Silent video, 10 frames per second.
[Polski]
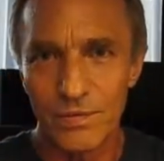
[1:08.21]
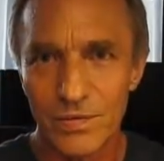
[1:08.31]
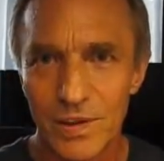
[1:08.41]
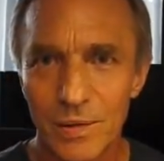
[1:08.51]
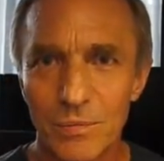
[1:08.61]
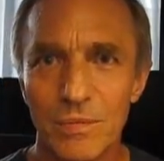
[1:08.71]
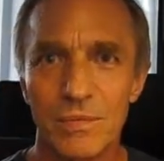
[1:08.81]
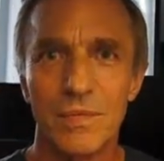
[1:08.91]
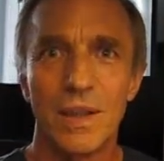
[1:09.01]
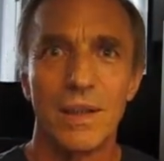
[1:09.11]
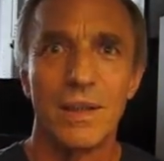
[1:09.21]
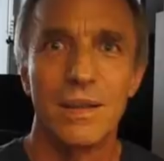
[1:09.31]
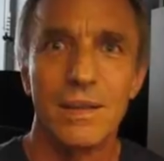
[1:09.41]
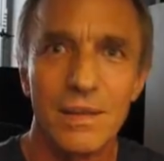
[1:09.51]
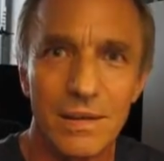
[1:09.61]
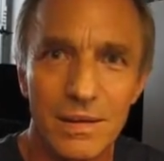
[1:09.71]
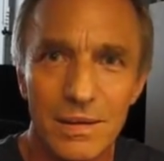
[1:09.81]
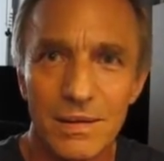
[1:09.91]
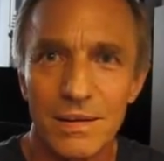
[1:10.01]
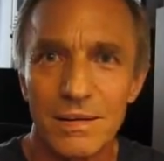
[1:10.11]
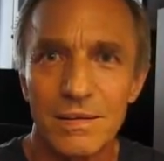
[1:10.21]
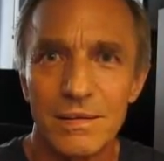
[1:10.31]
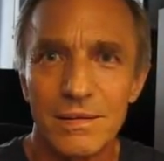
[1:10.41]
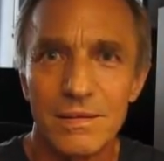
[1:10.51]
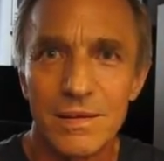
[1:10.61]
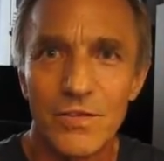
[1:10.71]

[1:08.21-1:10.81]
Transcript: w tym E,